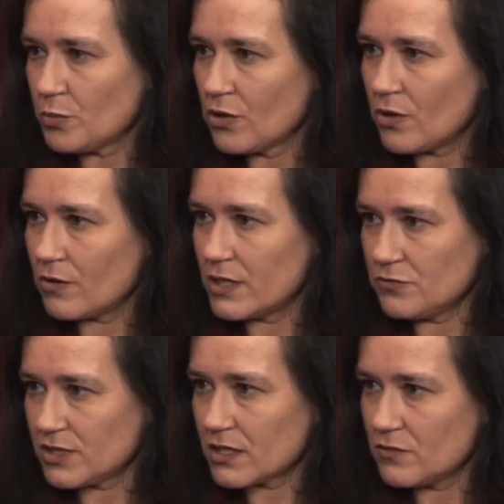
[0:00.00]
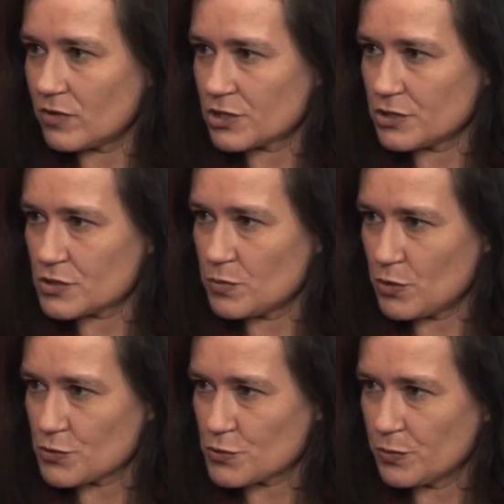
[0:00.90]
od pokoleń w taki właśnie
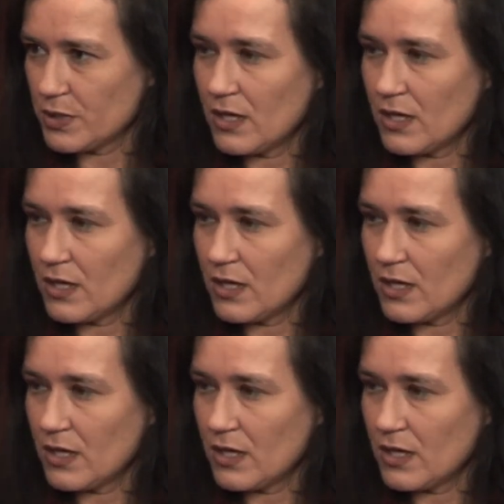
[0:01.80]
sposób.